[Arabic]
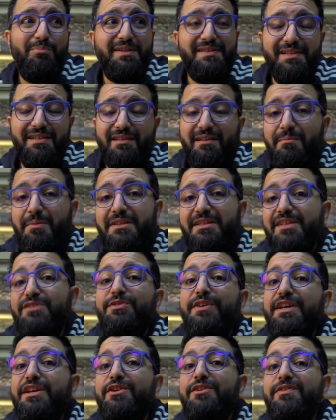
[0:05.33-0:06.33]
بسيط لما انت
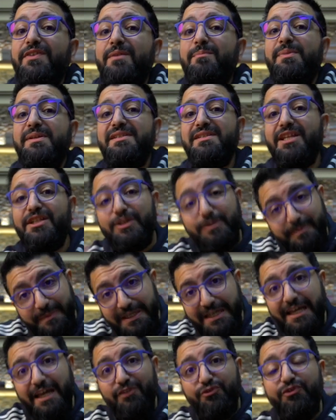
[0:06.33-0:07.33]
تفكر فيه بس
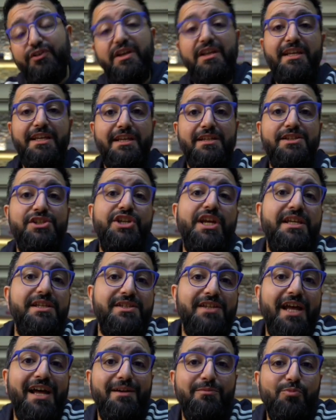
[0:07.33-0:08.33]
تطبيقه فعليا شيء
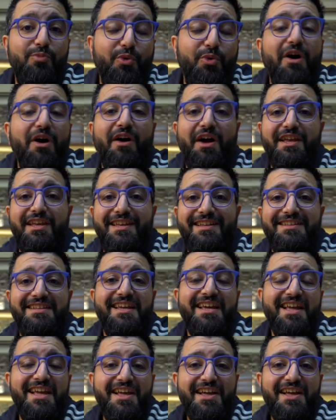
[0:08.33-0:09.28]
صعب وايد